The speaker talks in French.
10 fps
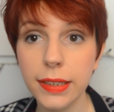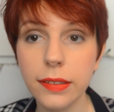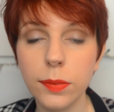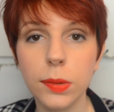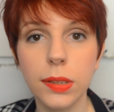est
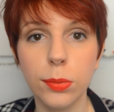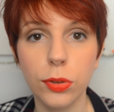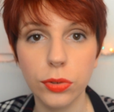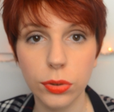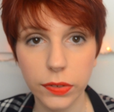disponible
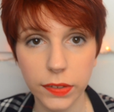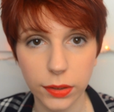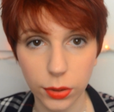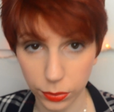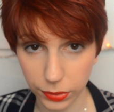sur le
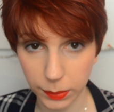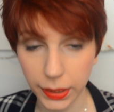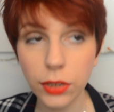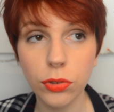site au féminin.